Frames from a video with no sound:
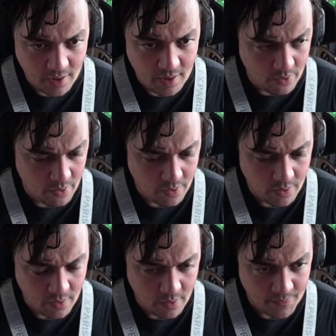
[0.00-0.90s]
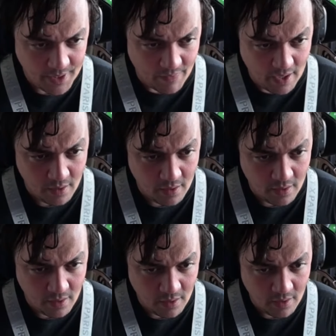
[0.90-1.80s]
Salut, Ça va Ouais, ça
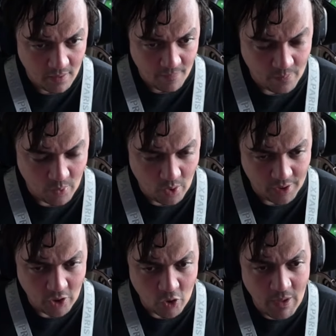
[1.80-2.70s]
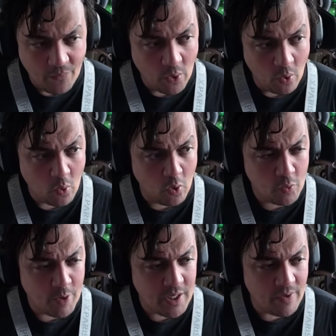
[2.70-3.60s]
va, ça va. Hein. Bon, ok, tu me l'as fait en gros, je
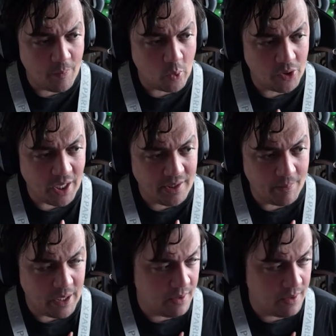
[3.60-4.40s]
peux savoir pourquoi t'as été ban